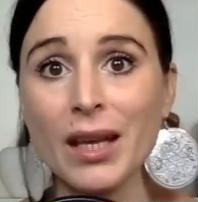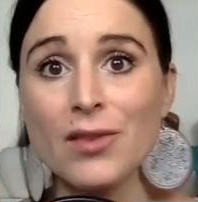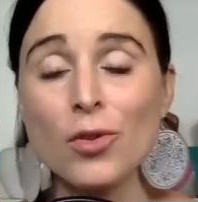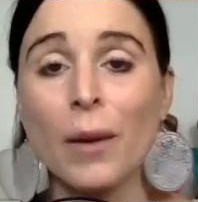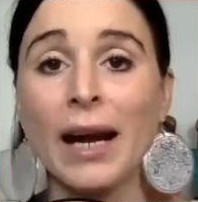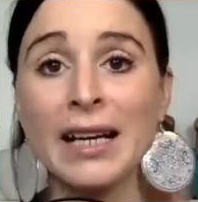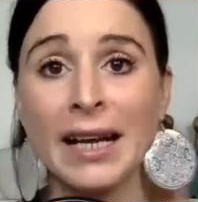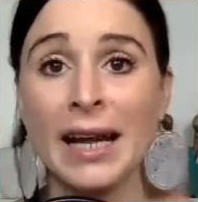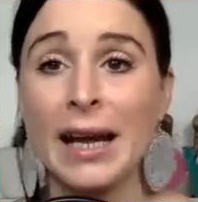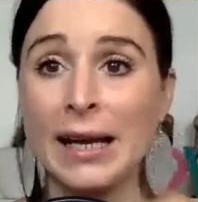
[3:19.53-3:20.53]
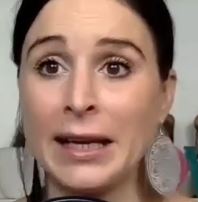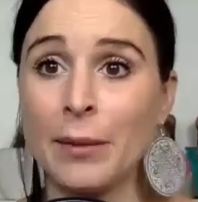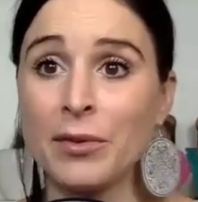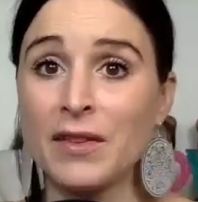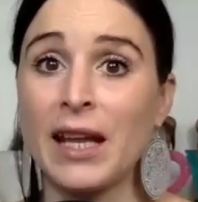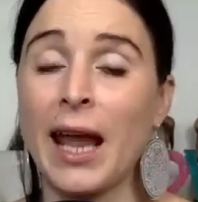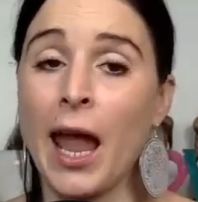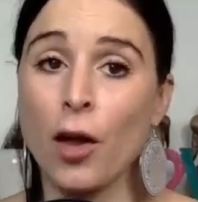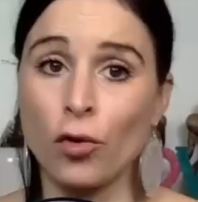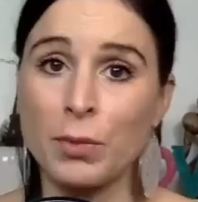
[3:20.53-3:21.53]
Sobald er erlebt,
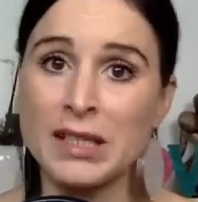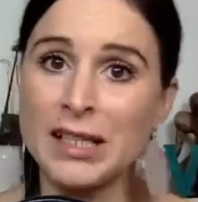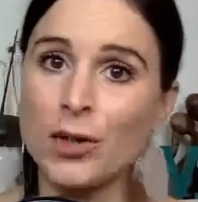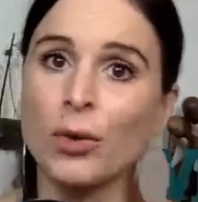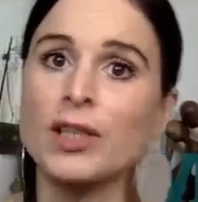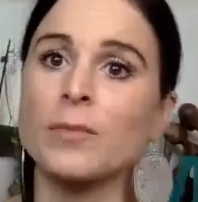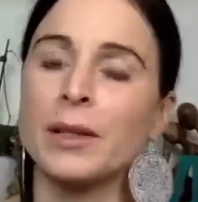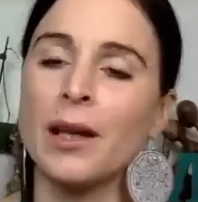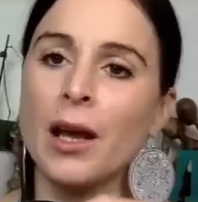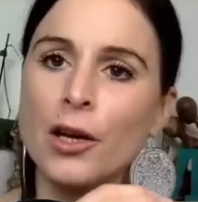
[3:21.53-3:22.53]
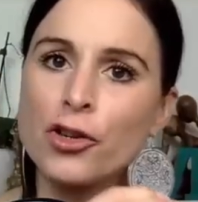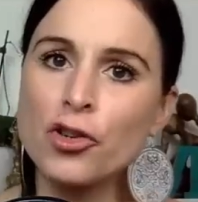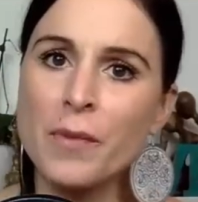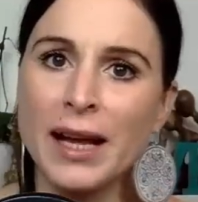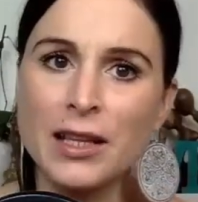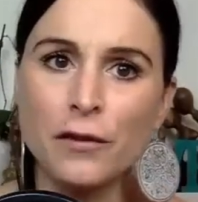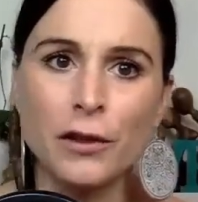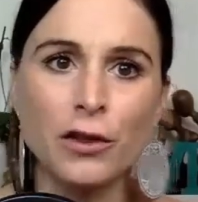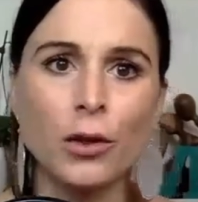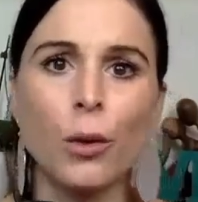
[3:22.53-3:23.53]
Nähe und Beziehung ist mit Schmerz
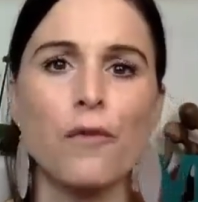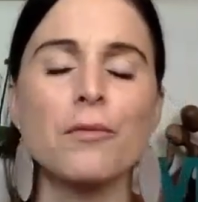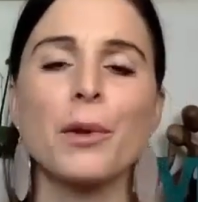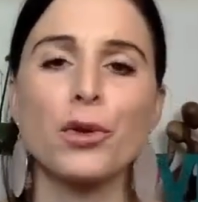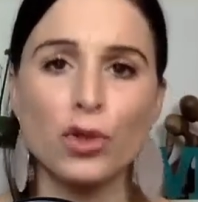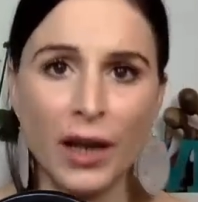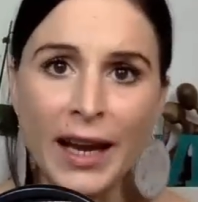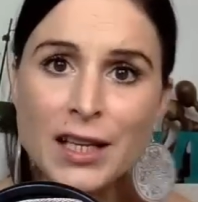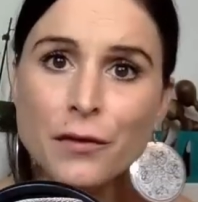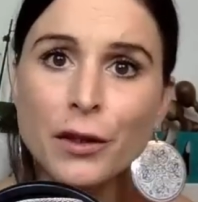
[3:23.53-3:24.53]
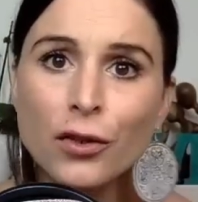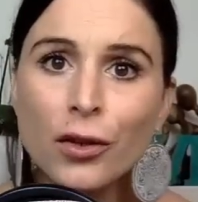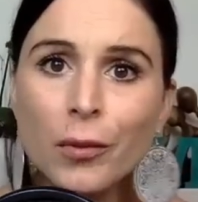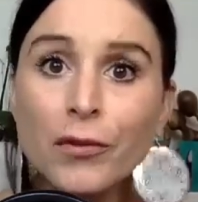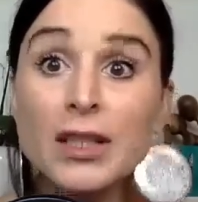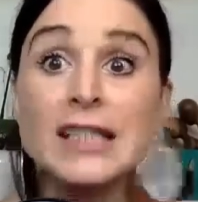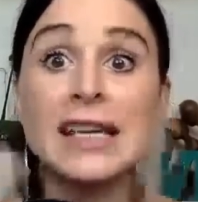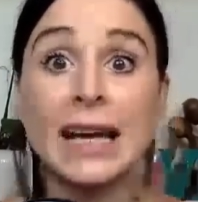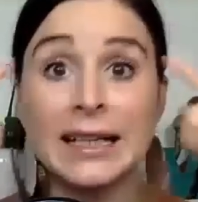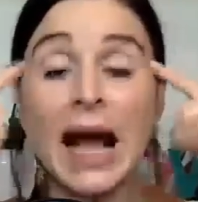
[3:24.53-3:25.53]
verknüpft, mit Stress verknüpft, dann
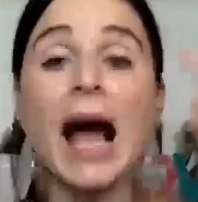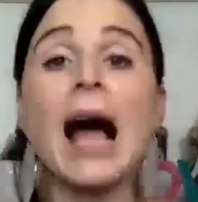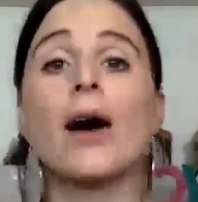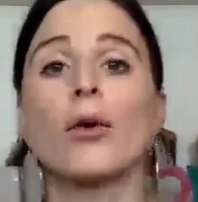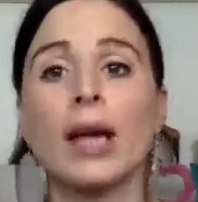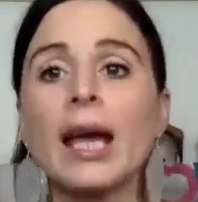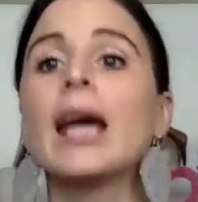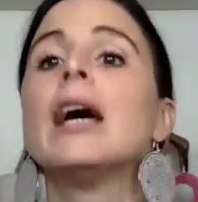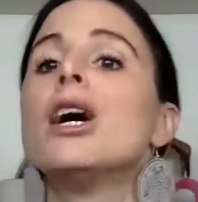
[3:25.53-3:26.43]
sagt er, ah, okay,